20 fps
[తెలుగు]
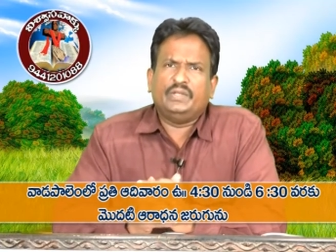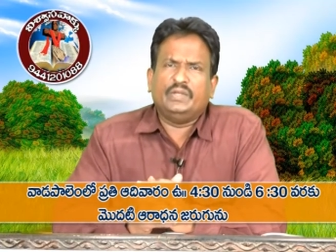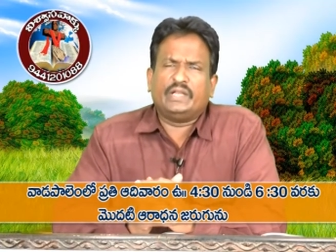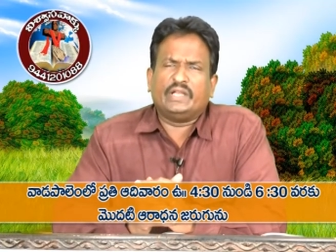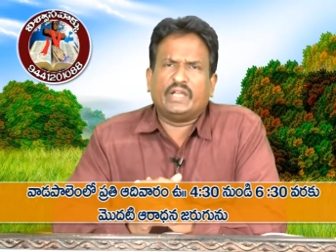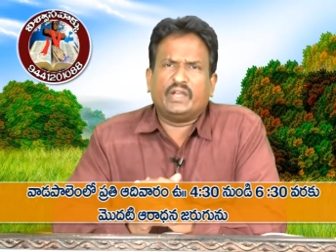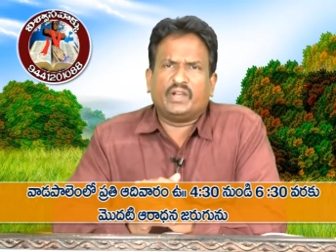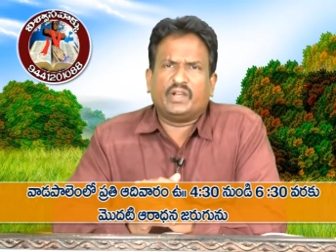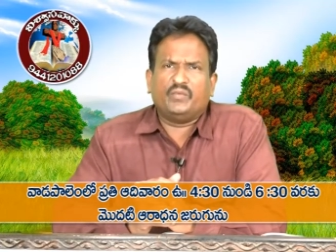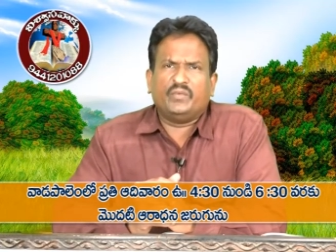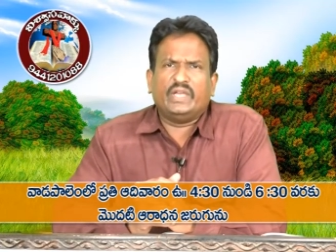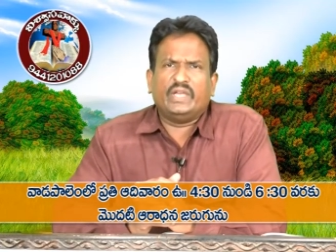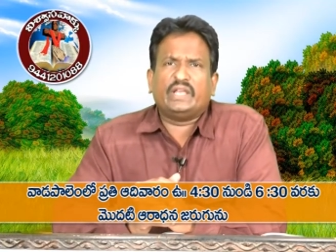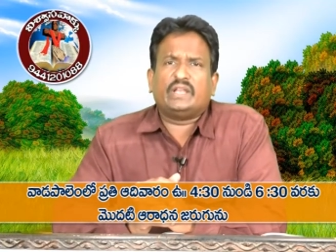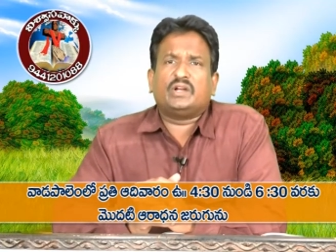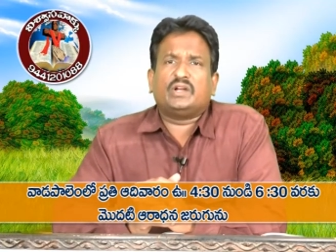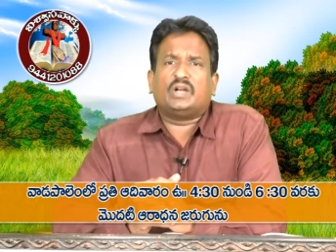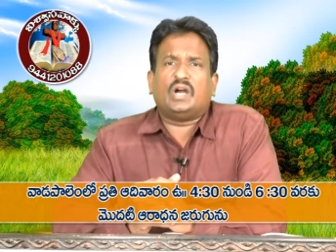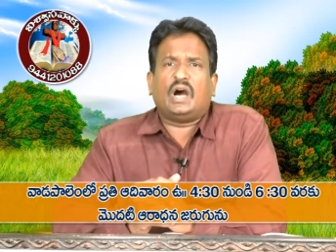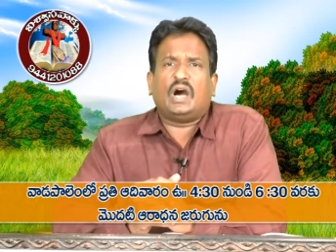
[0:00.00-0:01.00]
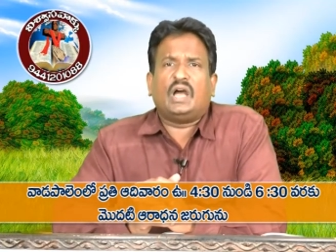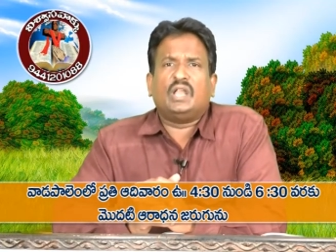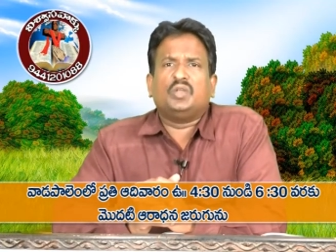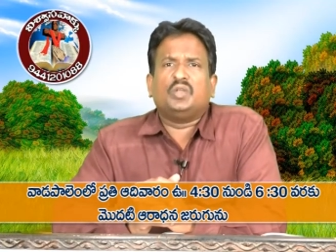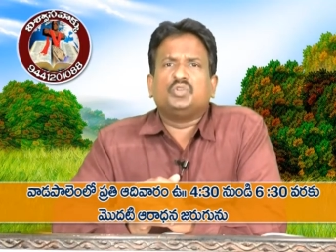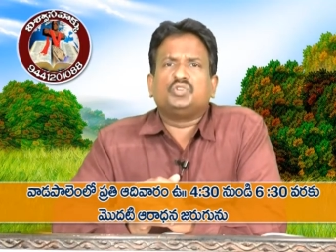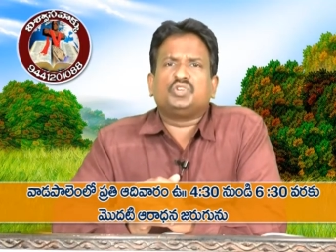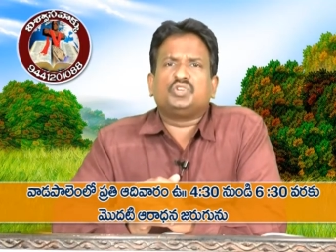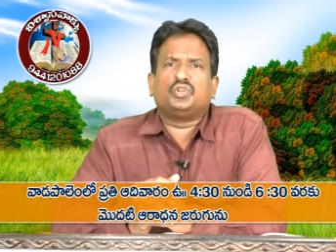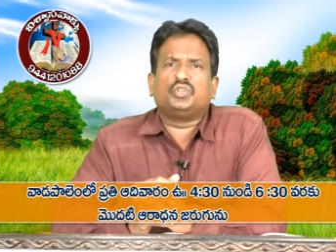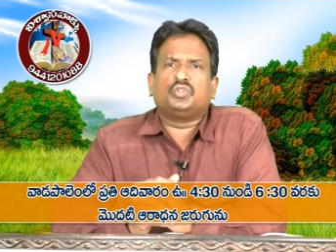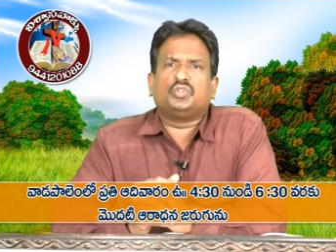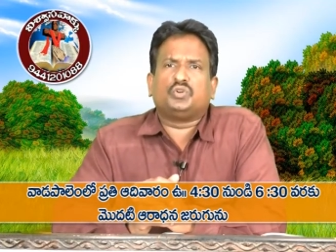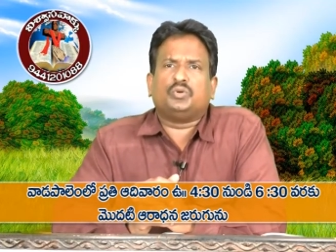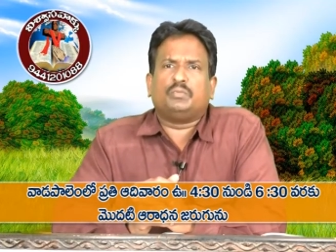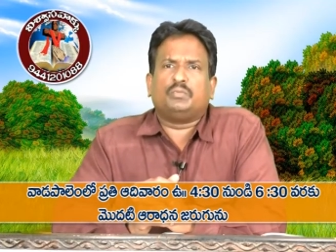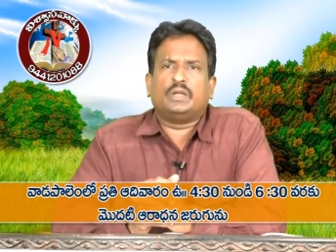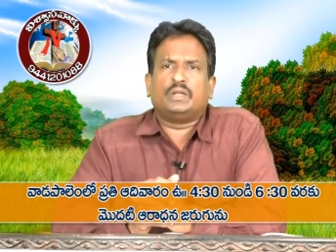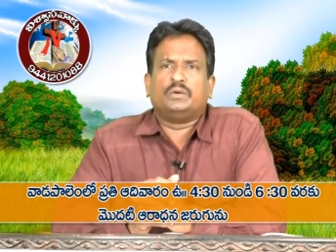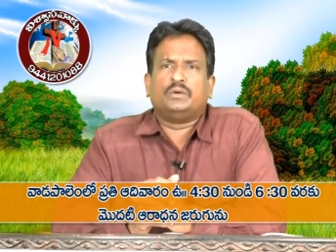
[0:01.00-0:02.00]
ఇంకొక వేరొక ఆలోచనతో
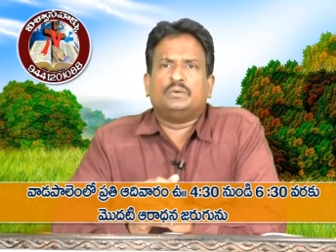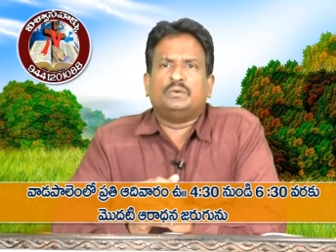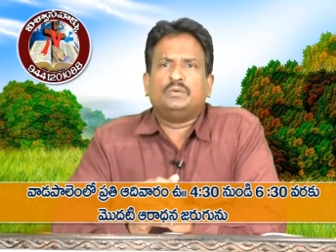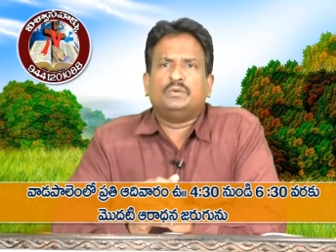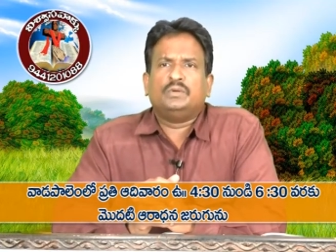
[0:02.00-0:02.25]
మనం